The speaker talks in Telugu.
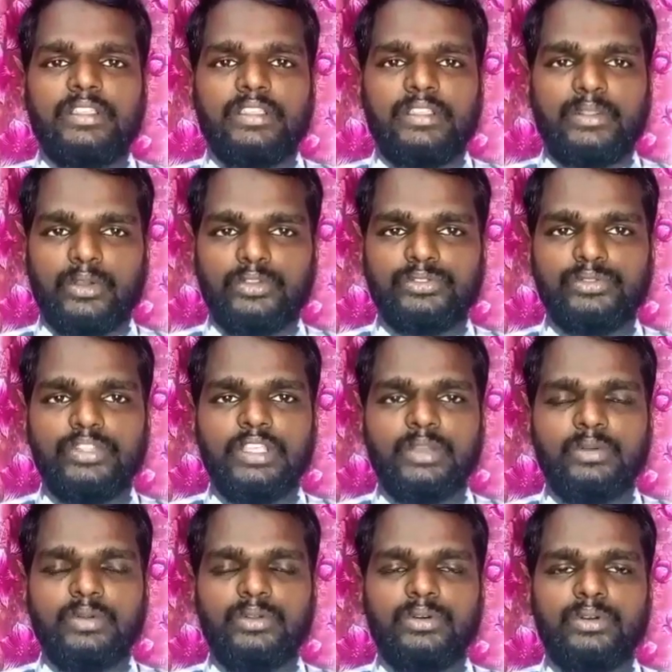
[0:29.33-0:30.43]
ఈరోజు
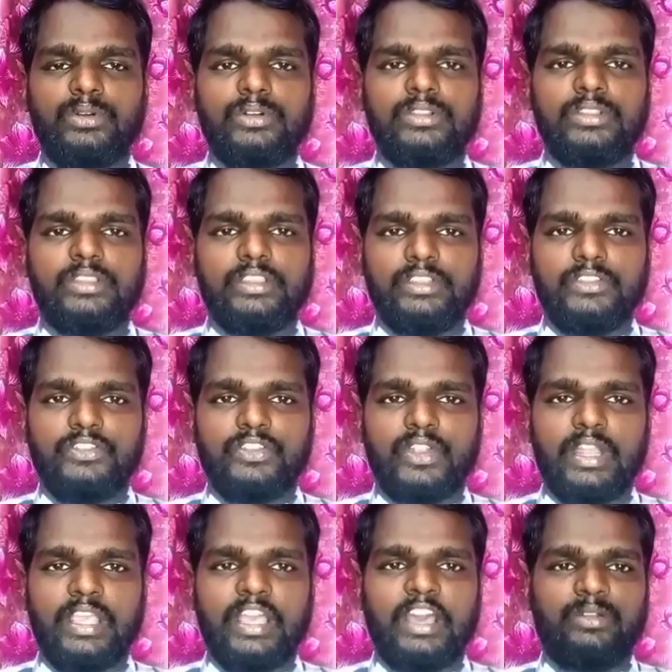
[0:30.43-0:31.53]
దేవుడు ఈ
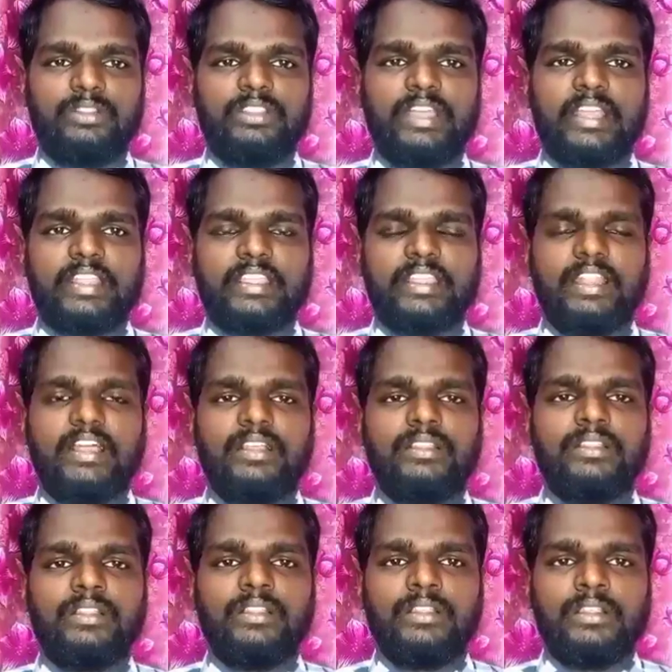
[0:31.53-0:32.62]
జూలై ఆరో తారీఖున
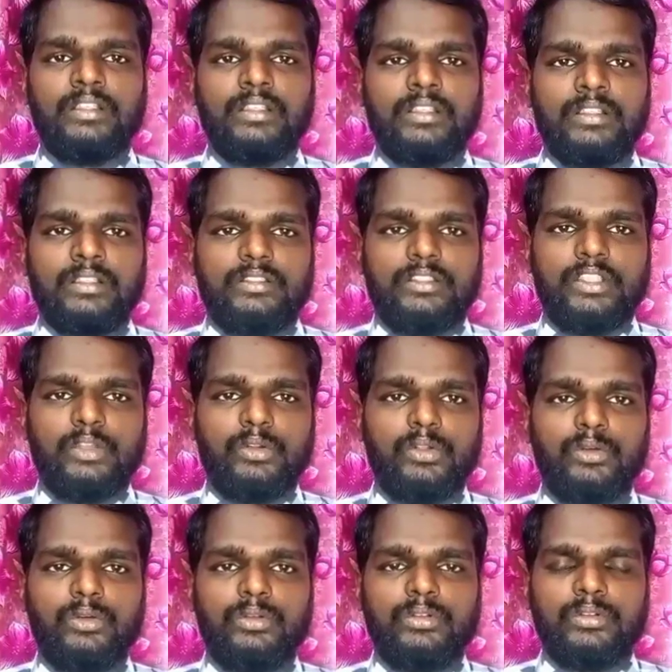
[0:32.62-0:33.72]
దేవుడు
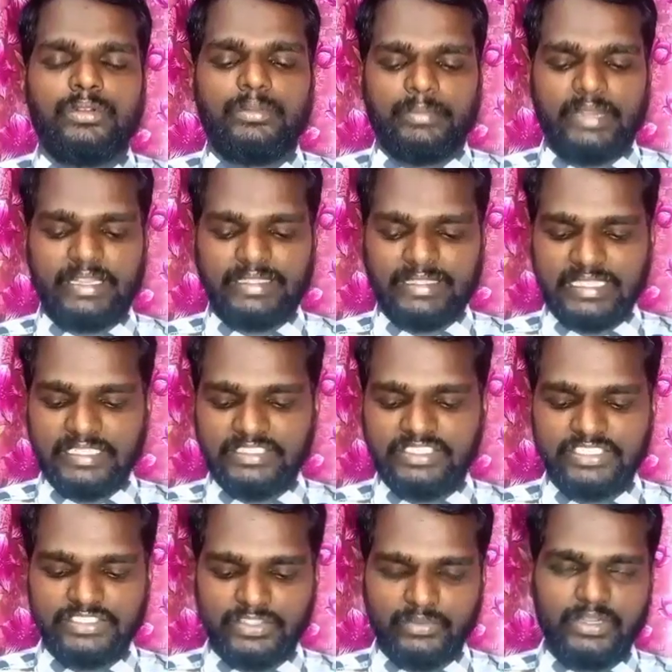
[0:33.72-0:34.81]
మనకు
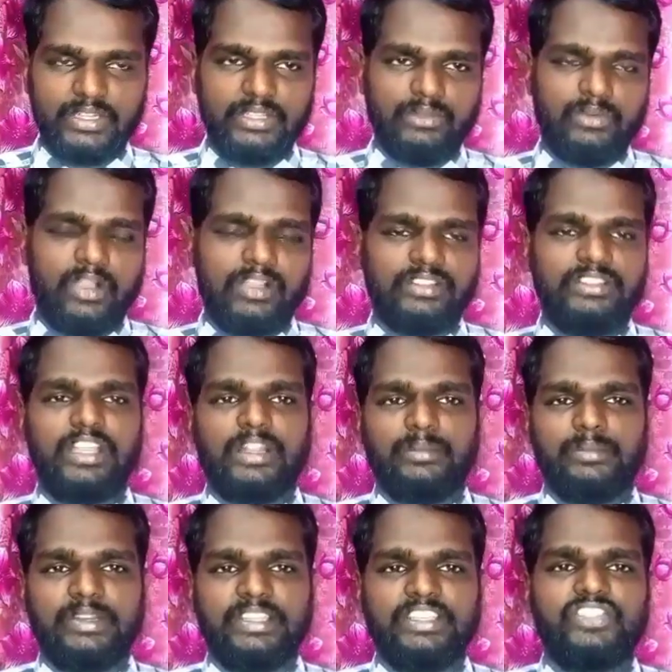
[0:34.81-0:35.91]
తెలియజేసినటువంటి వాగ్దానం
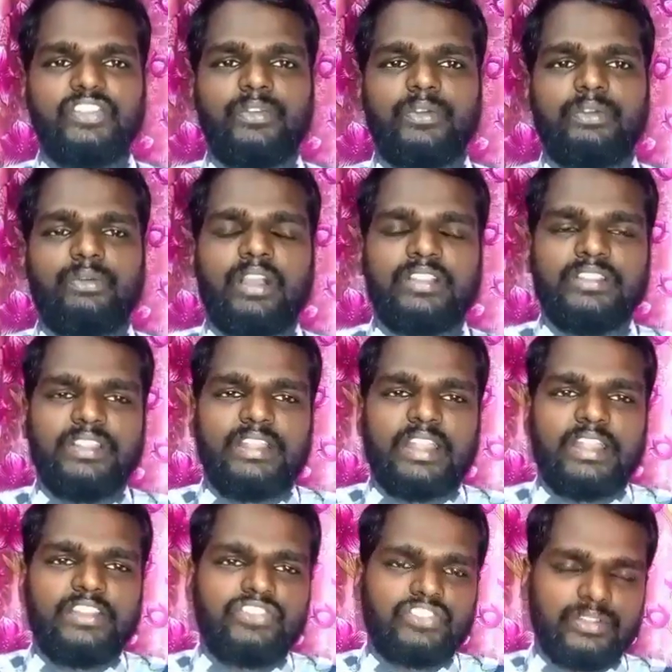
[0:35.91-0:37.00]
మనకి ఇచ్చినటువంటి
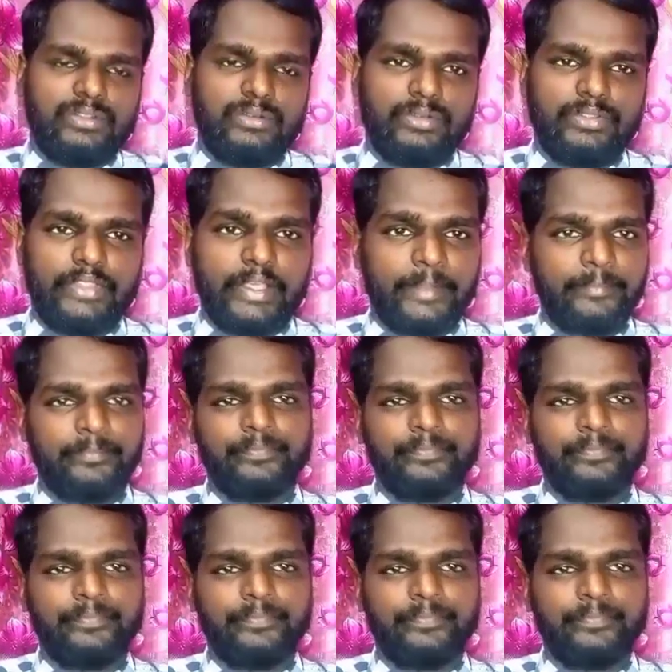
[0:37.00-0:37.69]
వాగ్దానాన్ని చదువుకుందాం